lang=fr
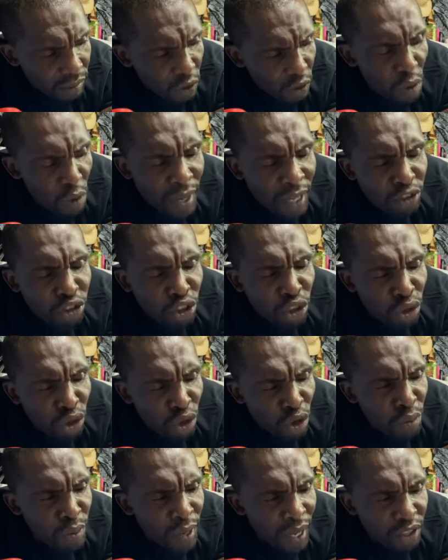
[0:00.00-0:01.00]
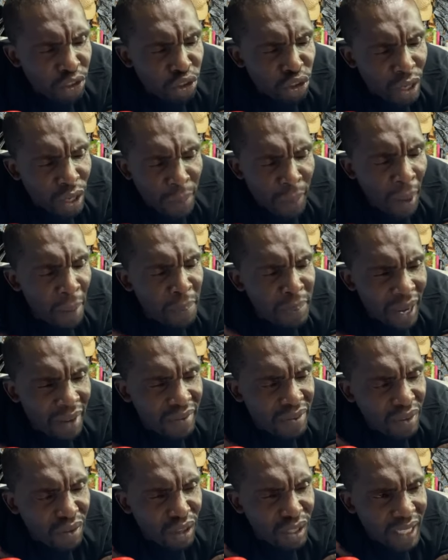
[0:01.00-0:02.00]
Ou bien tu, ou bien tu n'es pas prêt à
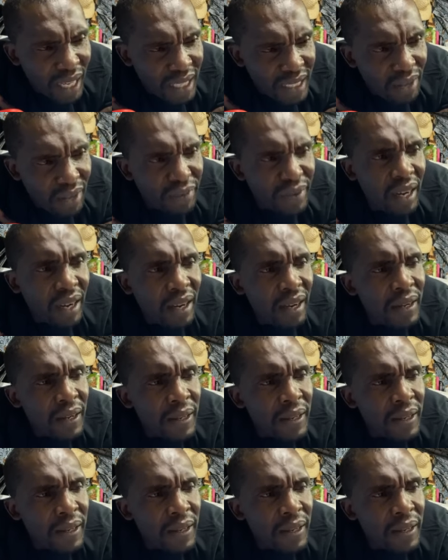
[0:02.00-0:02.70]
vivre sans enfant.